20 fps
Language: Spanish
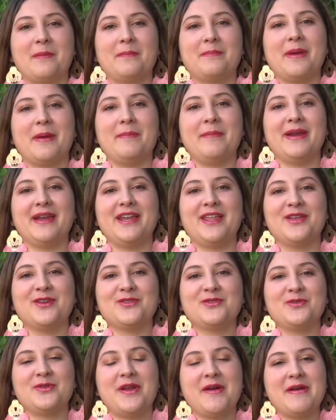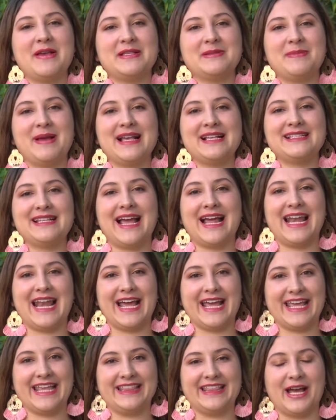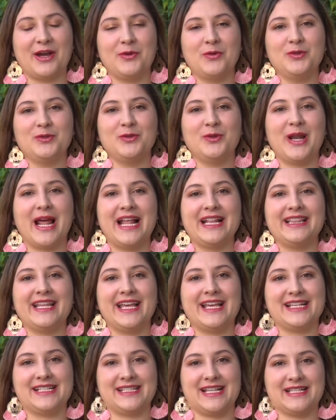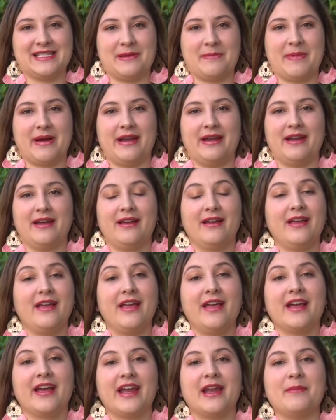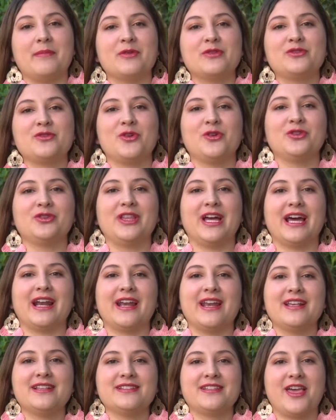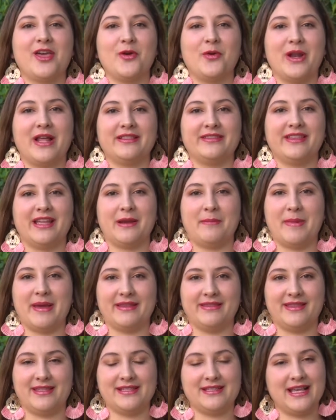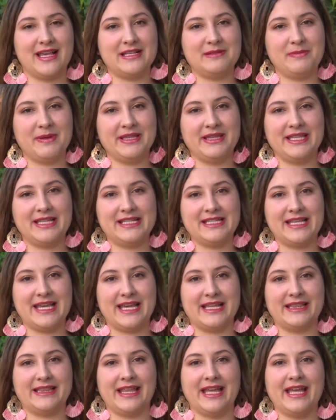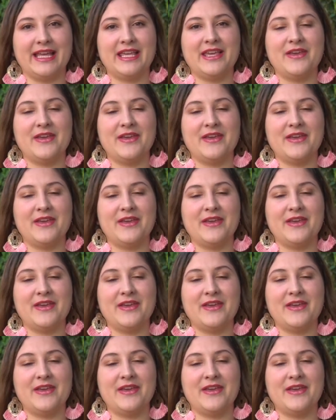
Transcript: Bienvenidos una vez más a la agenda cultural de esta semana. Queremos contarles que durante el 26, 27